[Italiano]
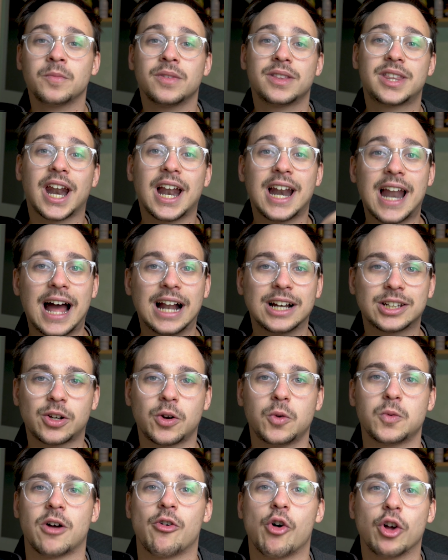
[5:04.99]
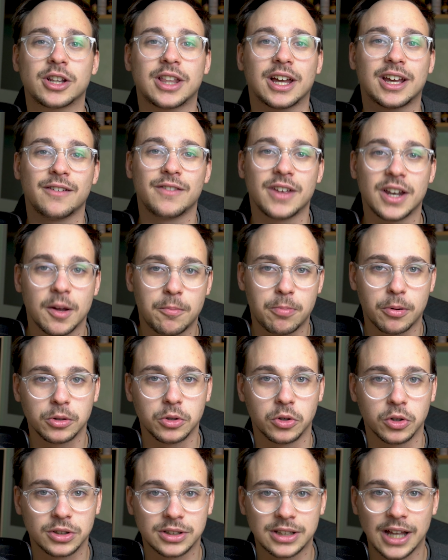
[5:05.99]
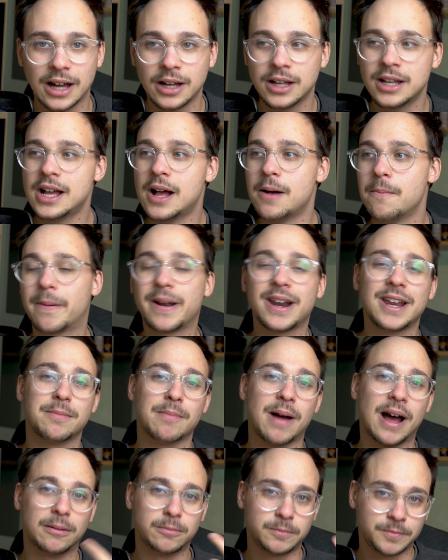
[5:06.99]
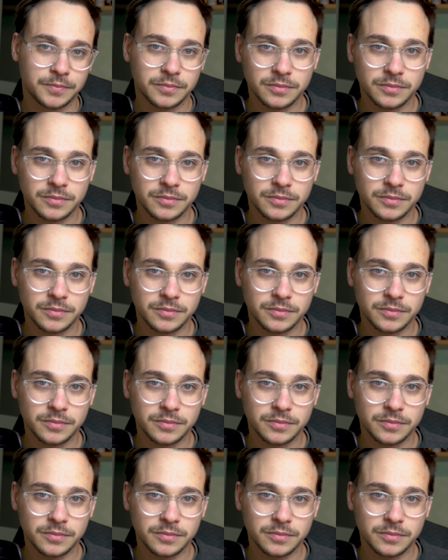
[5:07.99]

Tra l'altro, una volta che viene prodotta, prima